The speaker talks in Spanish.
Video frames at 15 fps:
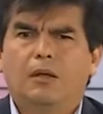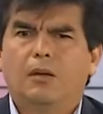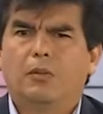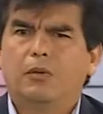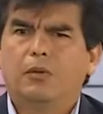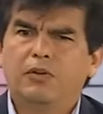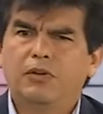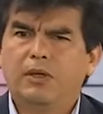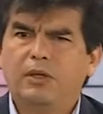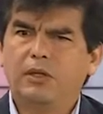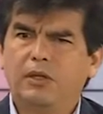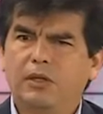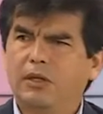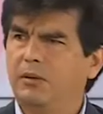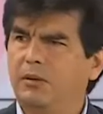la policía
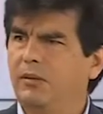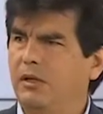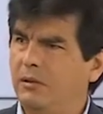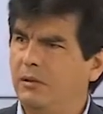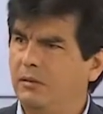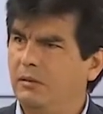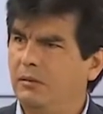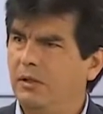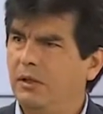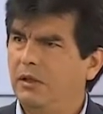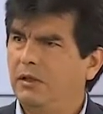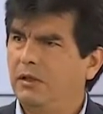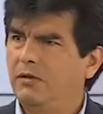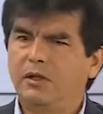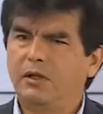viene a Gamarra.
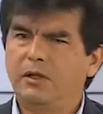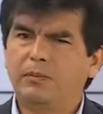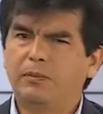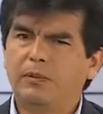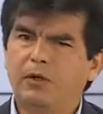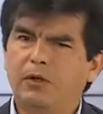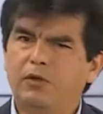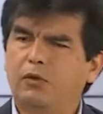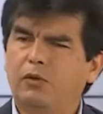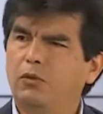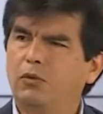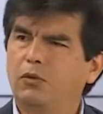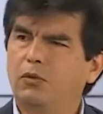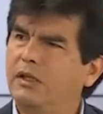Están parados en una,